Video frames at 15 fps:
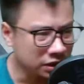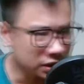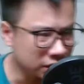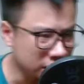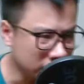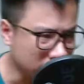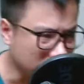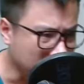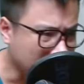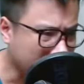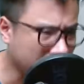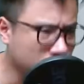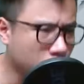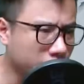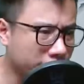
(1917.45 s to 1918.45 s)
Nhưng mà cái
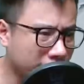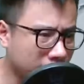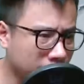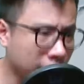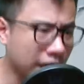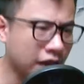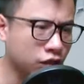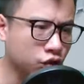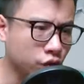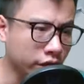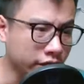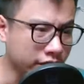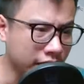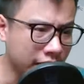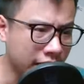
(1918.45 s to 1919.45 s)
chuyện này mà lan truyền
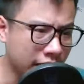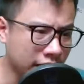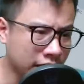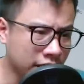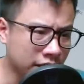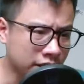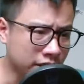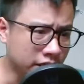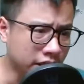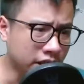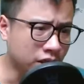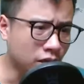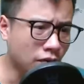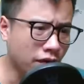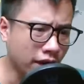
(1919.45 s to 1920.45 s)
ra Thì
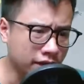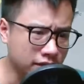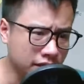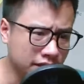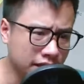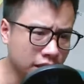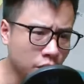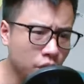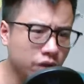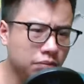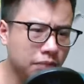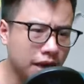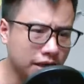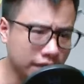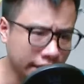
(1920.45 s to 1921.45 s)
không phải danh tiếng huyết
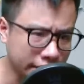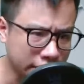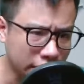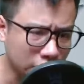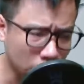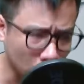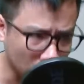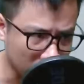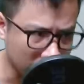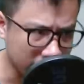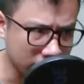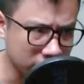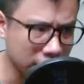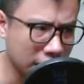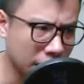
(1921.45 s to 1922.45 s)
mãng thành sẽ tổn hại
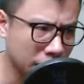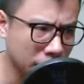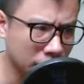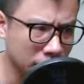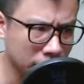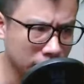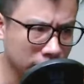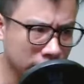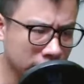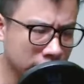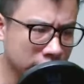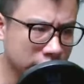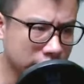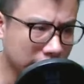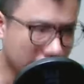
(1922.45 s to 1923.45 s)
sao
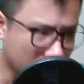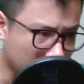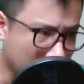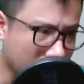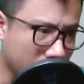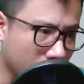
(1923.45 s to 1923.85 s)
Tào mãng